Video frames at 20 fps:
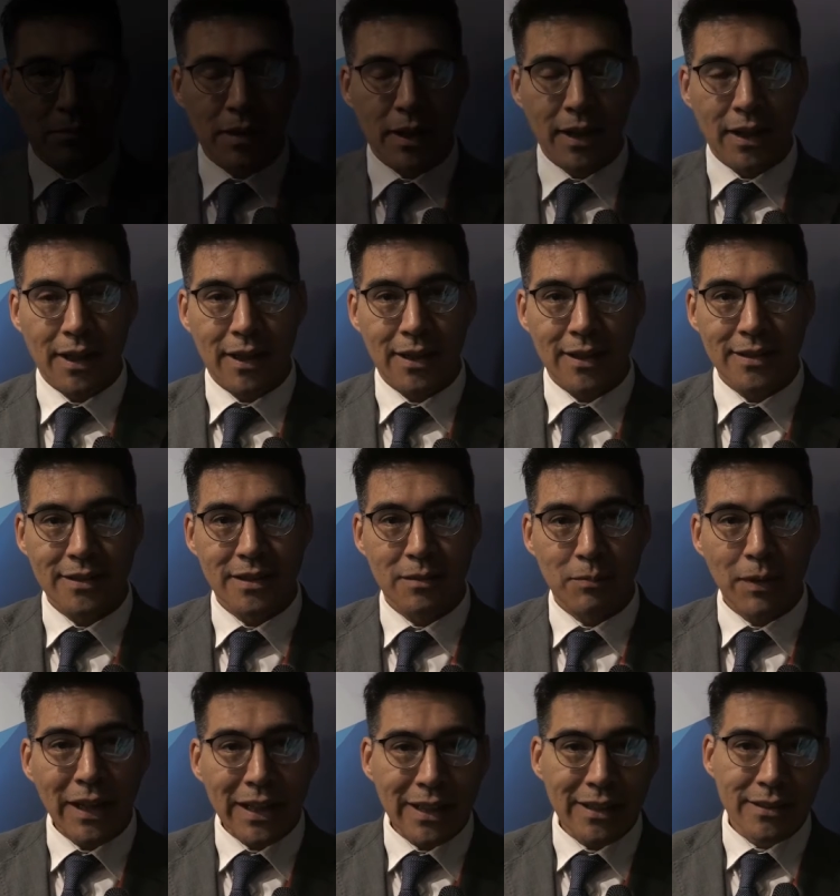Para
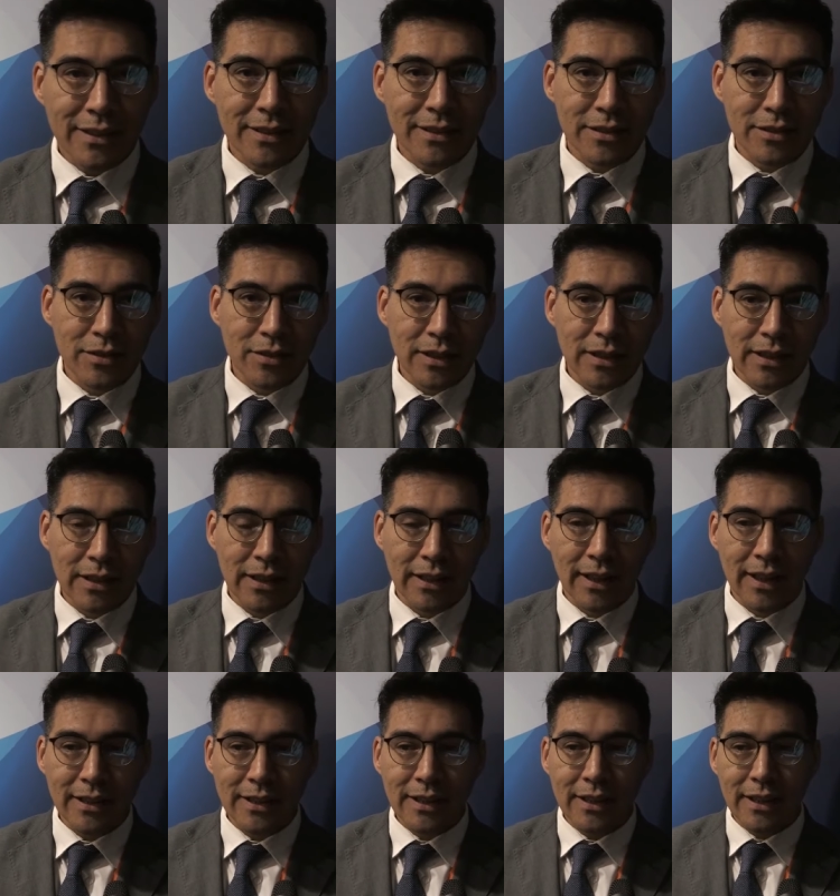CEPAR la transición
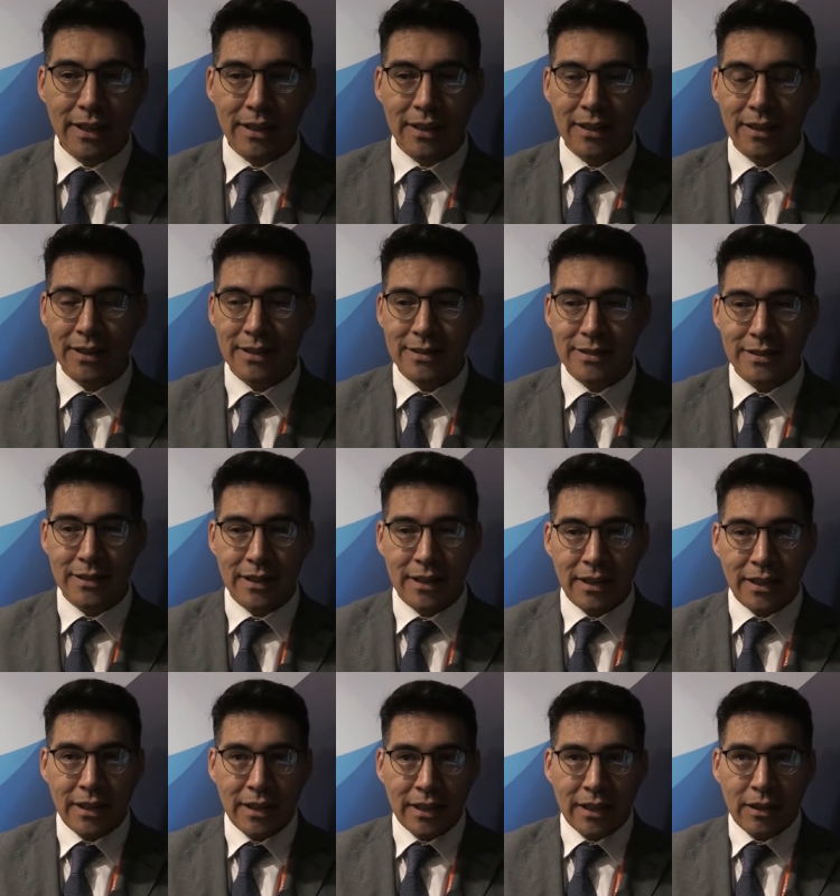energética es
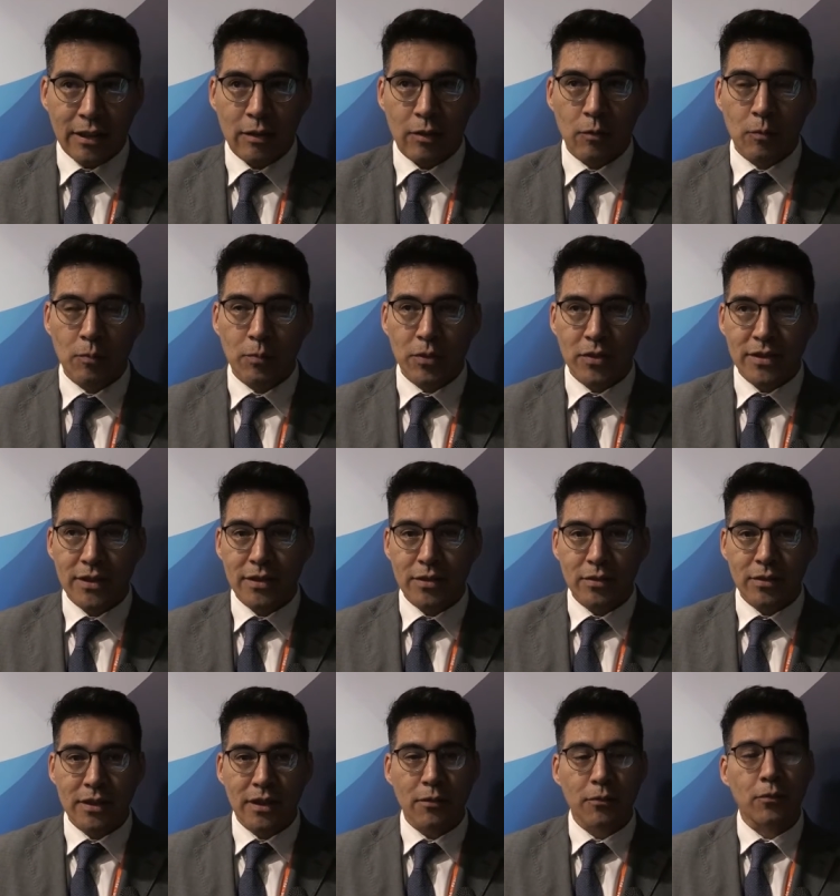un
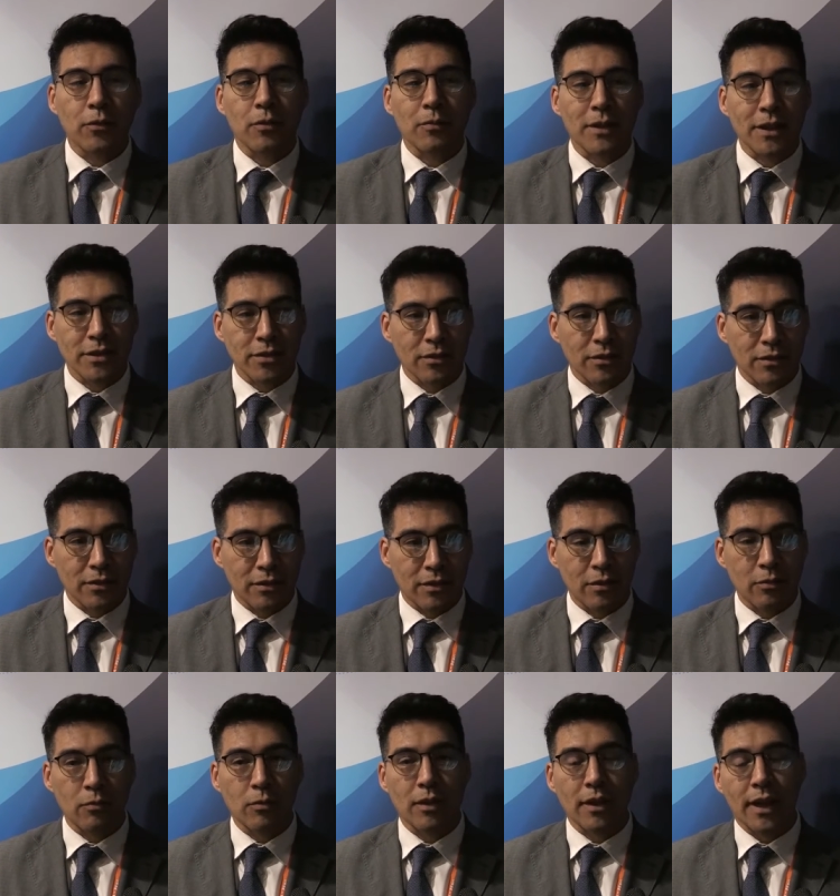proceso de transformación,
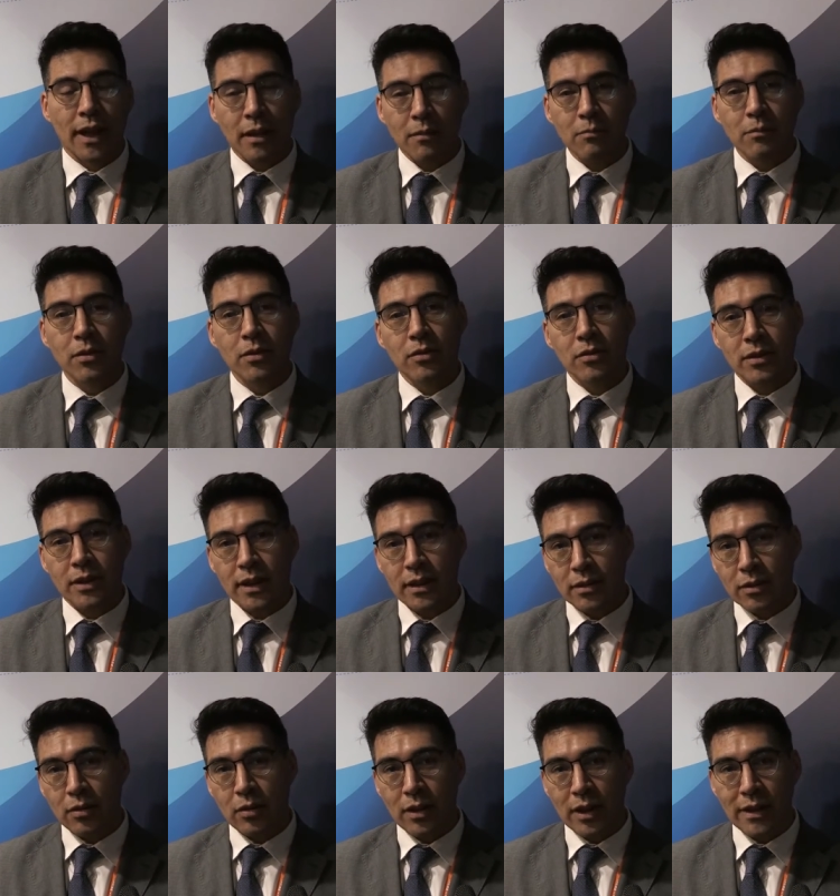de un cambio
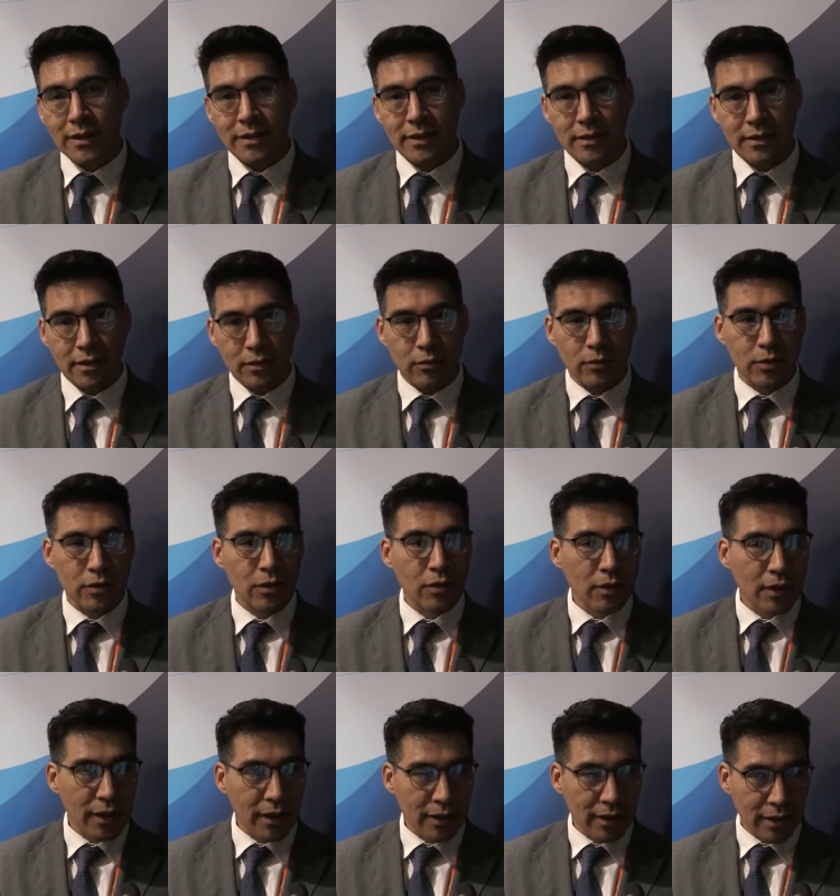tanto de las
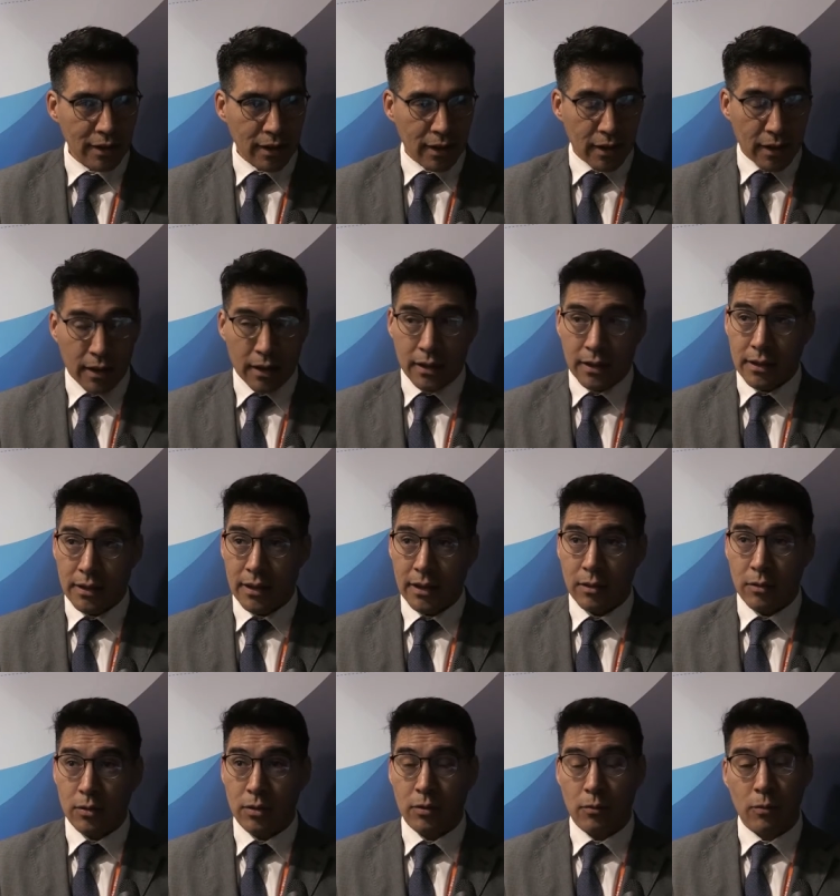instituciones, de
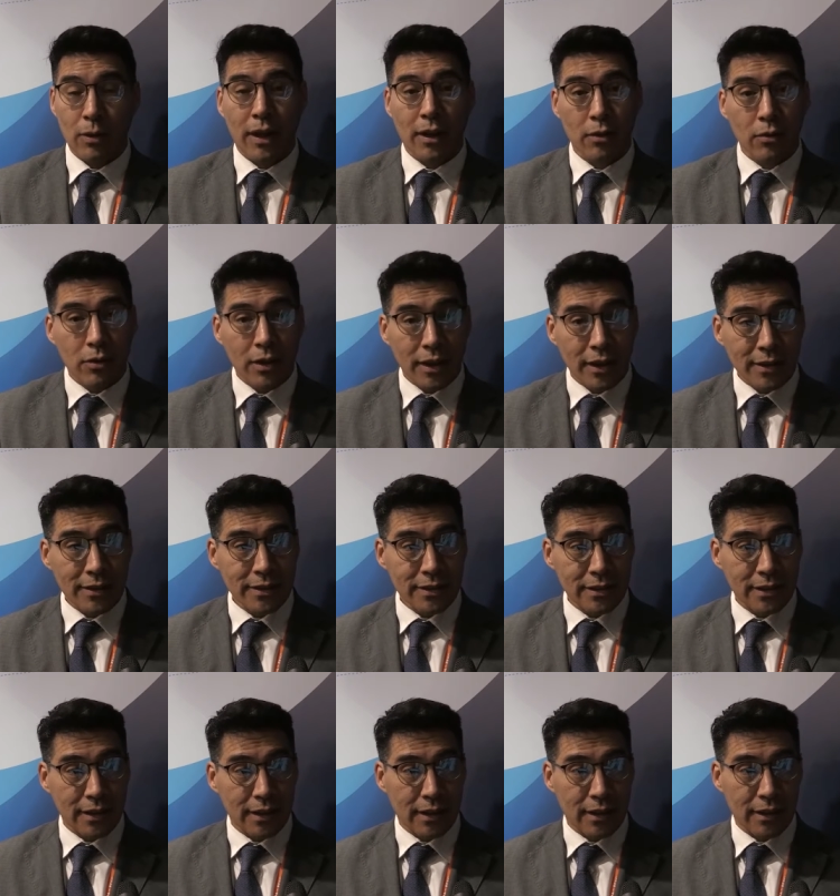los reguladores,
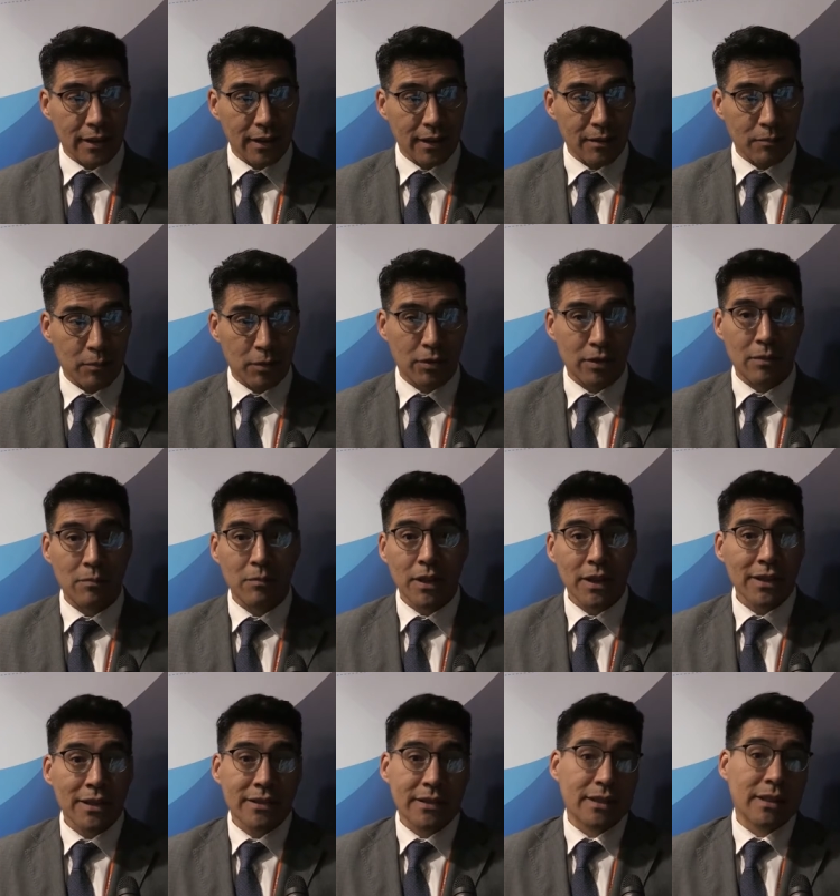eh, pero también
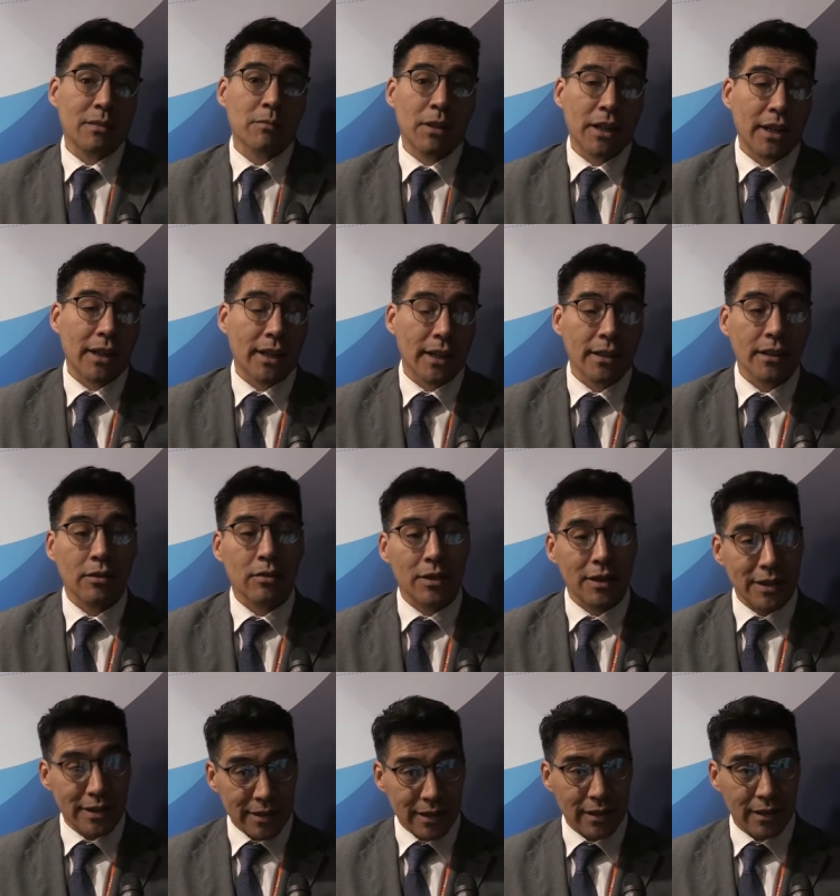del sistema energético
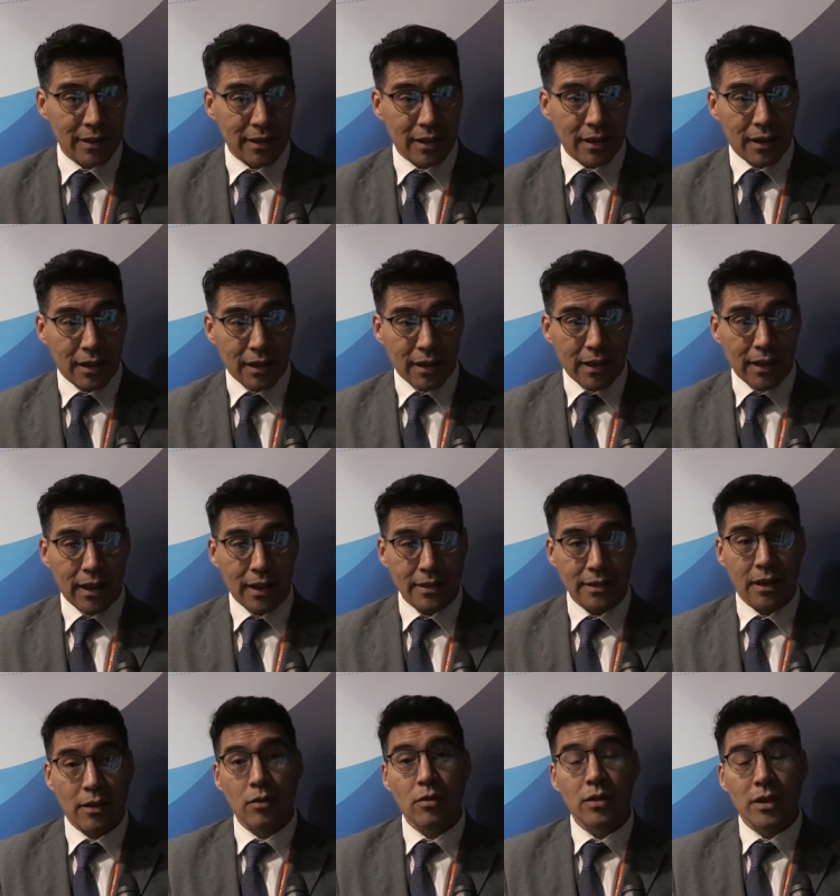en sí.
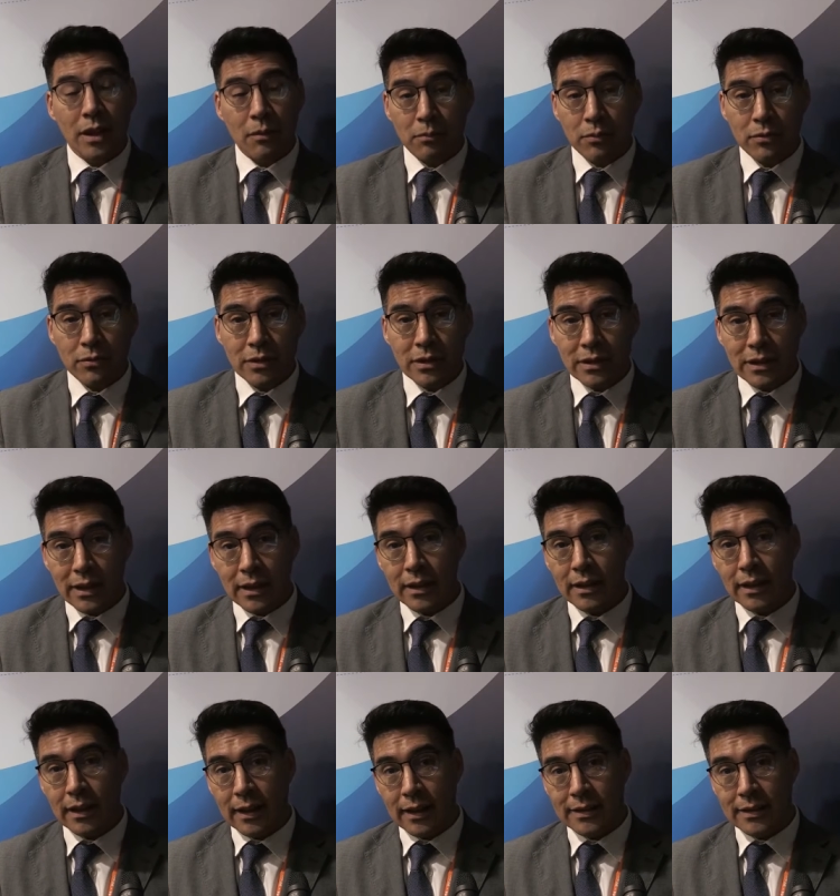¿Hacia dónde apunta?